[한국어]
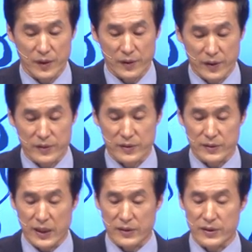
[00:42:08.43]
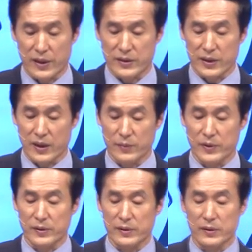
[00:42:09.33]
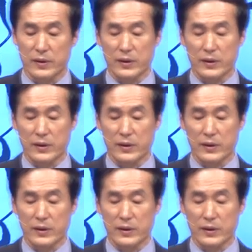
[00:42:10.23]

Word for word: 그래서 상처난 사람은